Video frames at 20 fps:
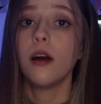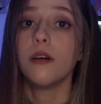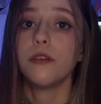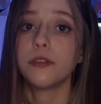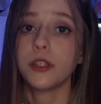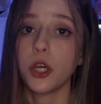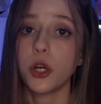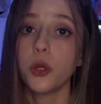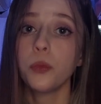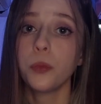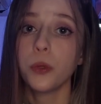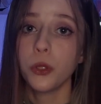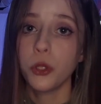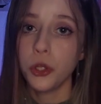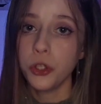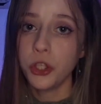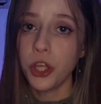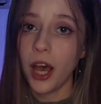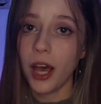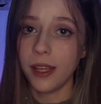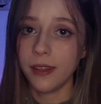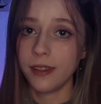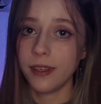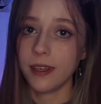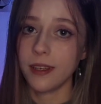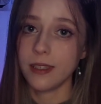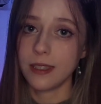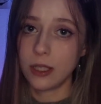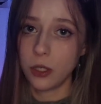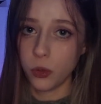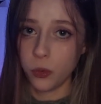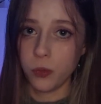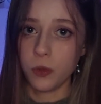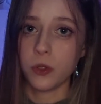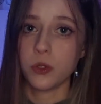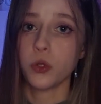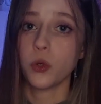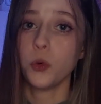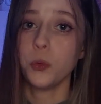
Второй пилот Андреас Любец,